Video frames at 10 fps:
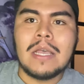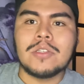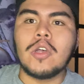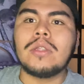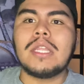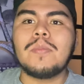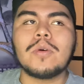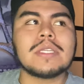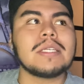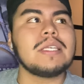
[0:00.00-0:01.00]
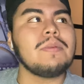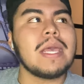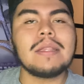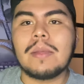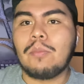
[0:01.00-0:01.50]
Son tipos que si
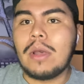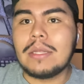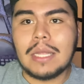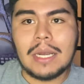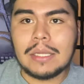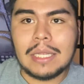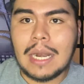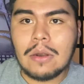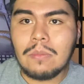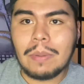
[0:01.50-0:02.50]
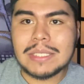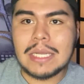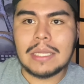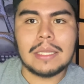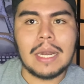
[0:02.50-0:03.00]
bien te pueden tirar un pase
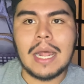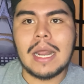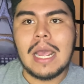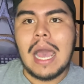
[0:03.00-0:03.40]
lateral